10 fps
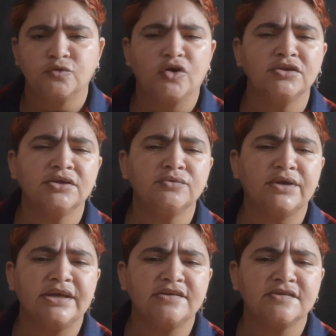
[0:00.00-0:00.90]
Tornando
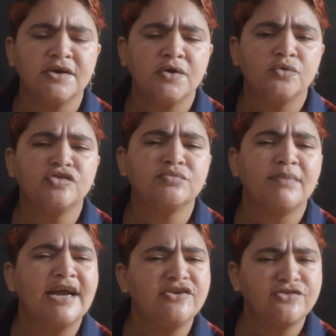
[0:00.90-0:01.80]
eles os
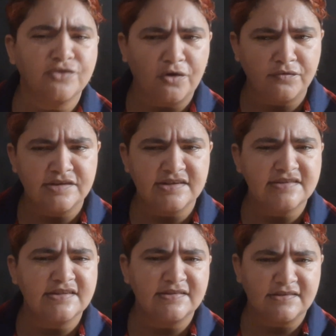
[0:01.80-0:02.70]
mais jovens
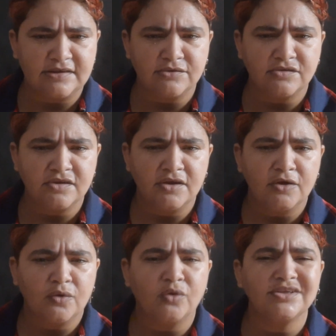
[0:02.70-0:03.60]
assassinos
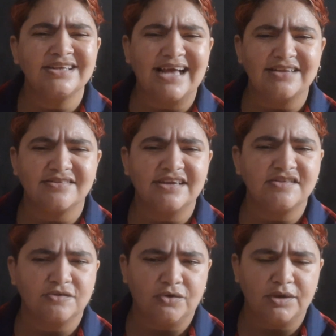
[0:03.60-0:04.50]
condenados da
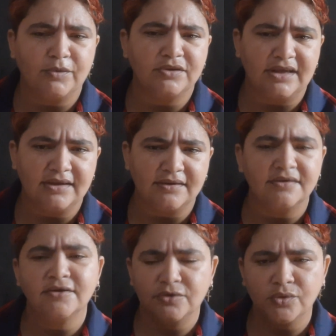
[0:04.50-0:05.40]
história moderna
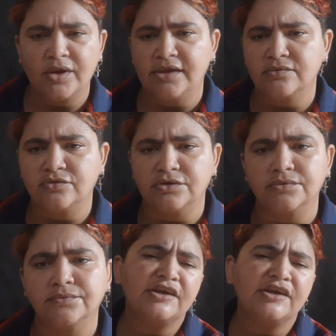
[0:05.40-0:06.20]
do Reino Unido.